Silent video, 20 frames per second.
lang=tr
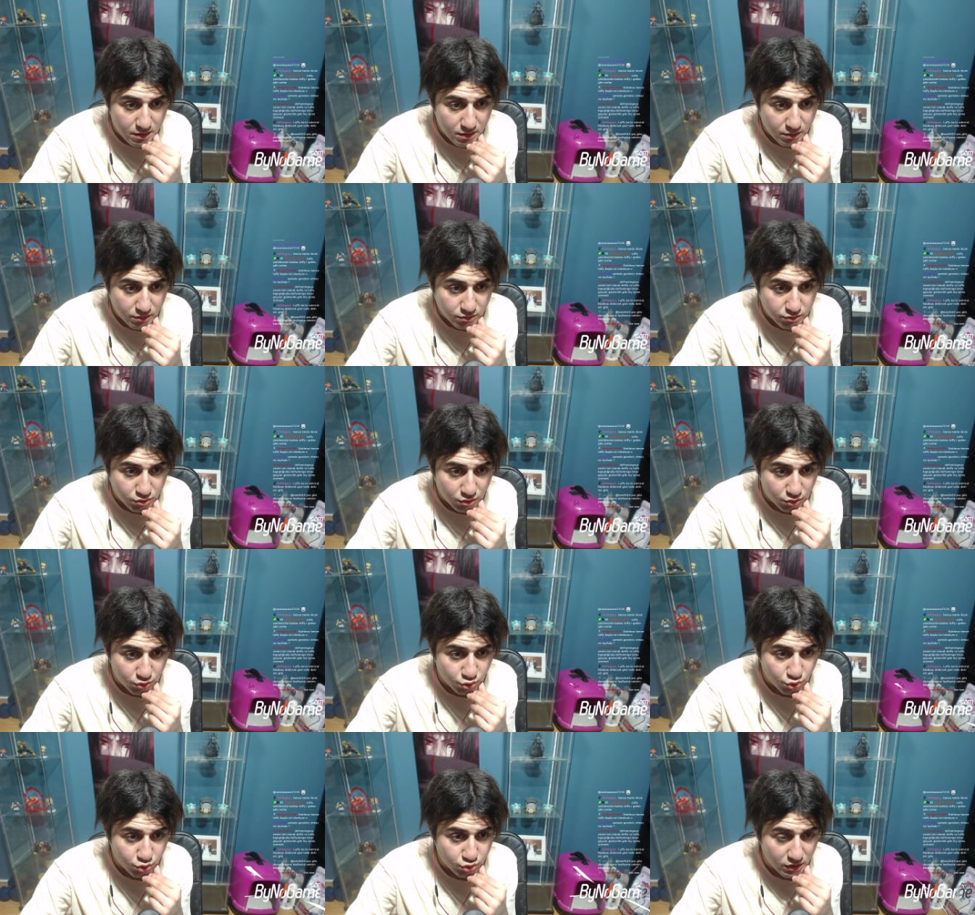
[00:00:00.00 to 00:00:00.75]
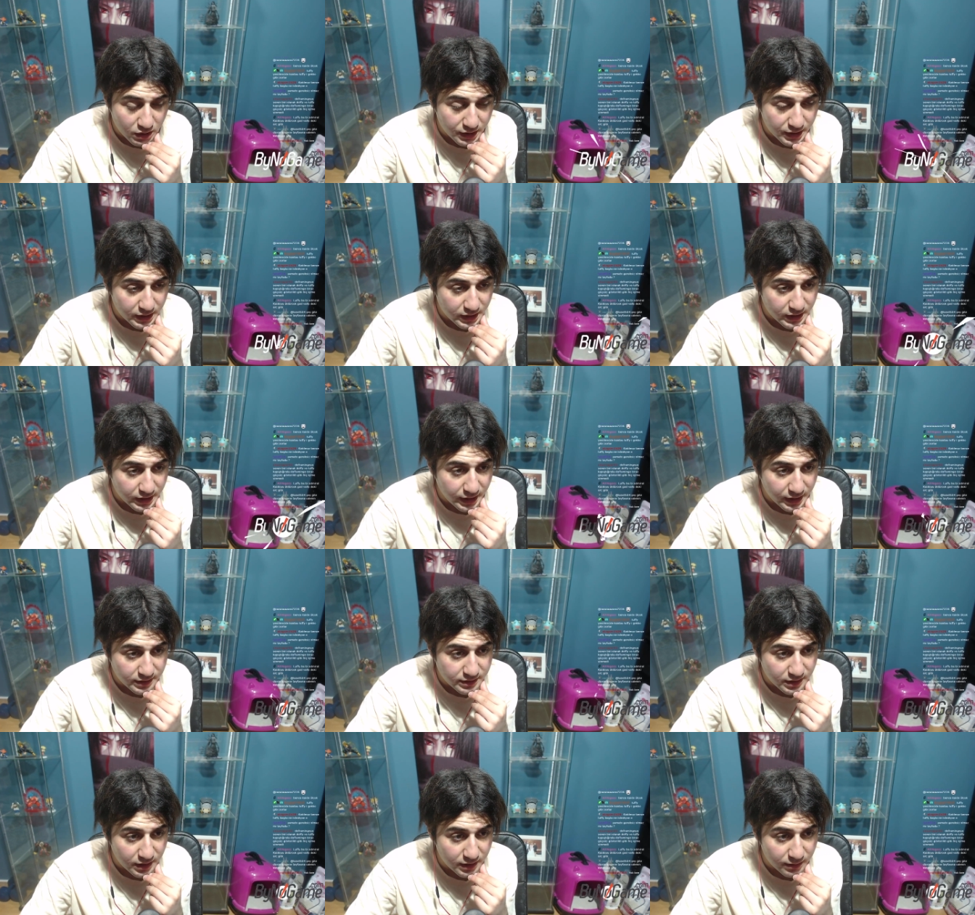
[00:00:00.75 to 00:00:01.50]
Sonuçta ana
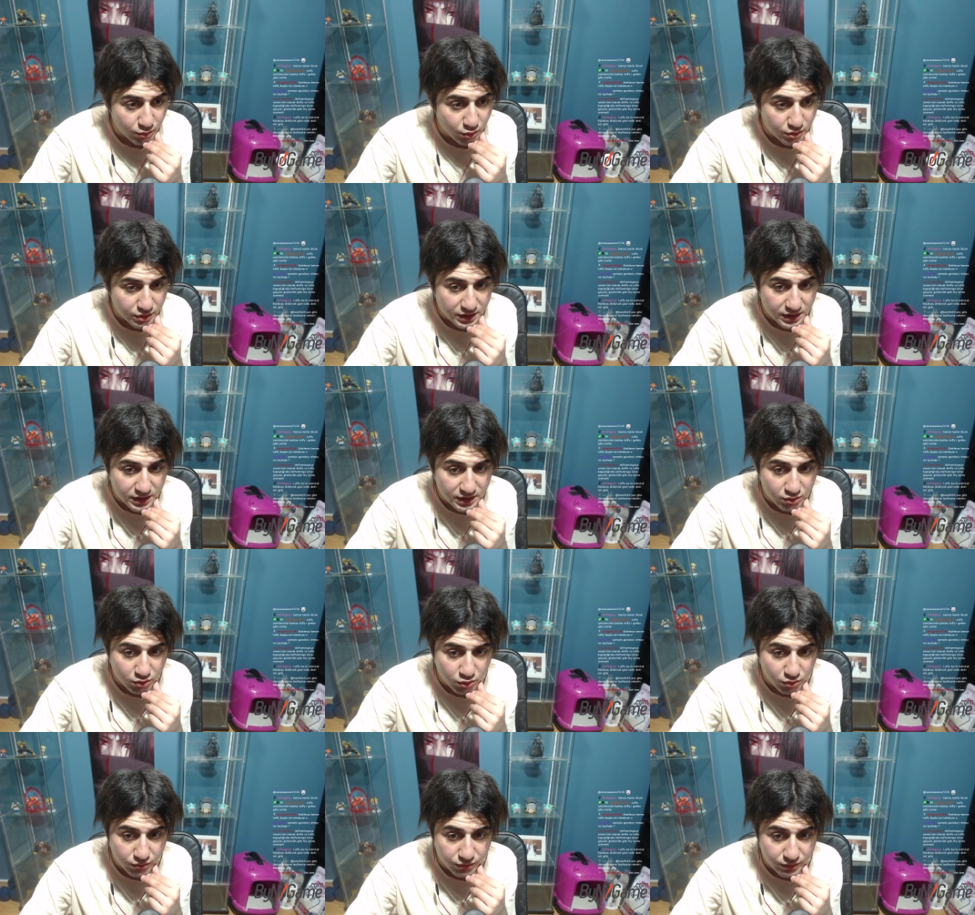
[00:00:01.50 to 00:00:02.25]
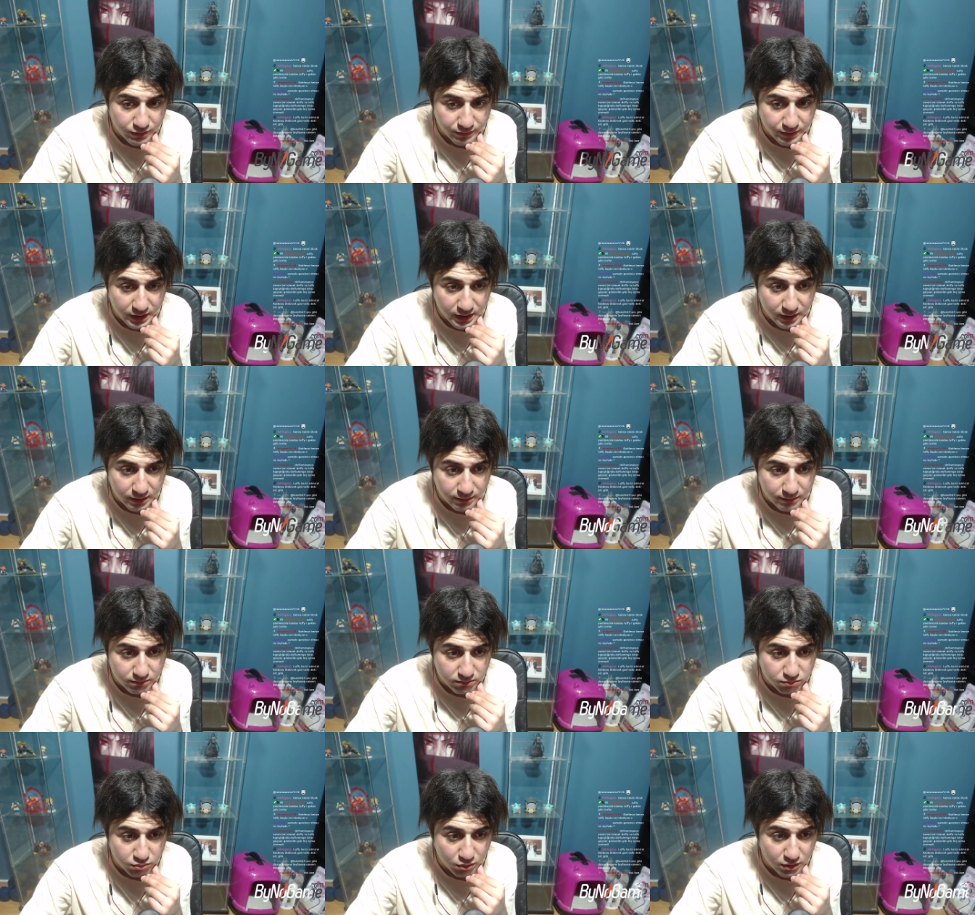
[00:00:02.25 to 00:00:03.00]
karakter Monkey Luffy ve
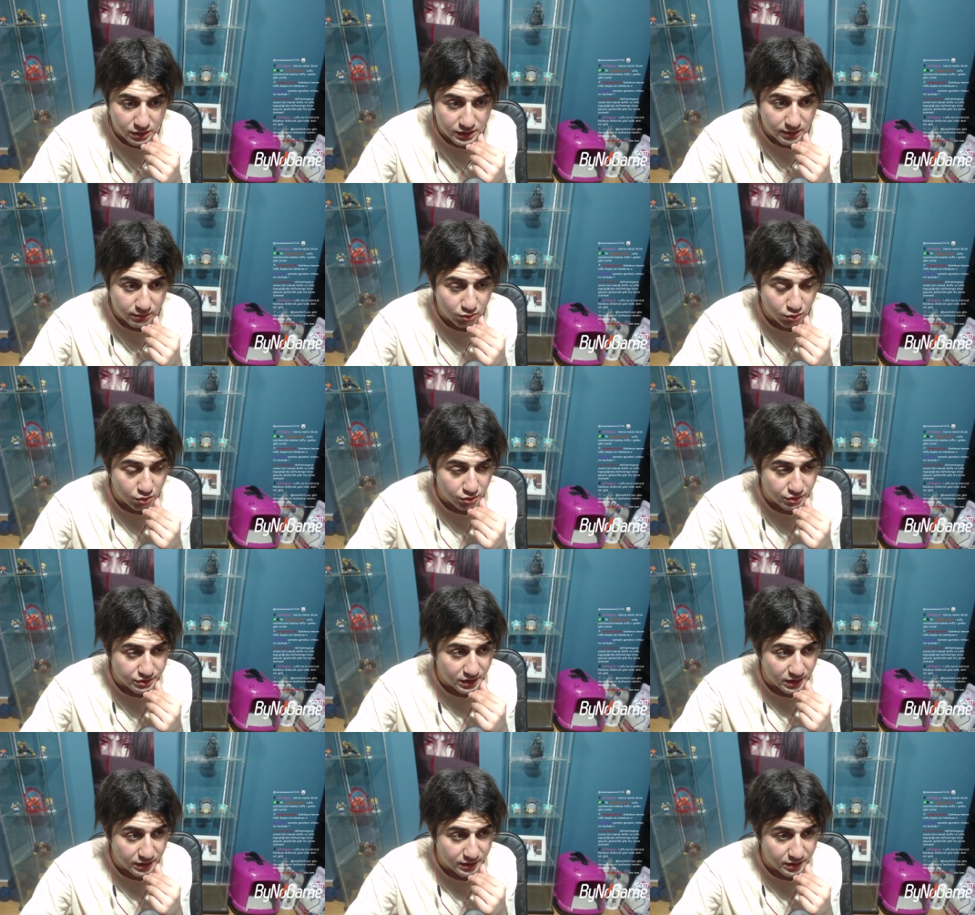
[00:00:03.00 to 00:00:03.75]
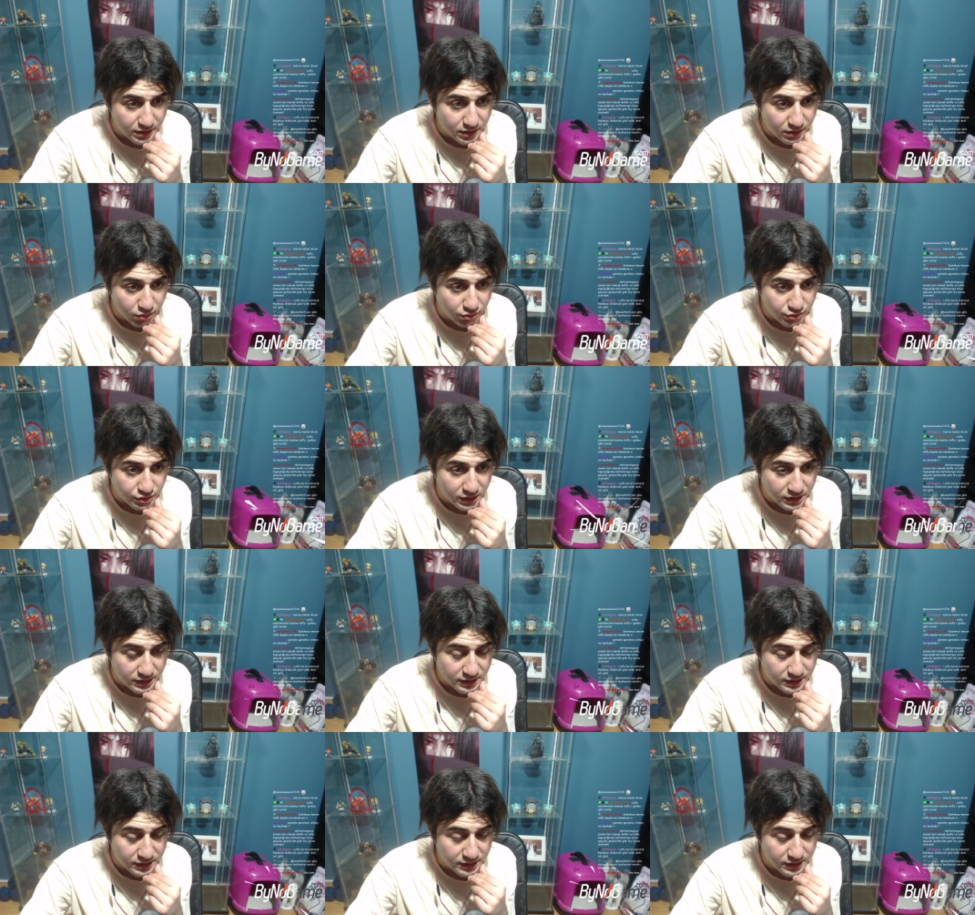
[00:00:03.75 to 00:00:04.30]
bu adam korsan kralı olacak.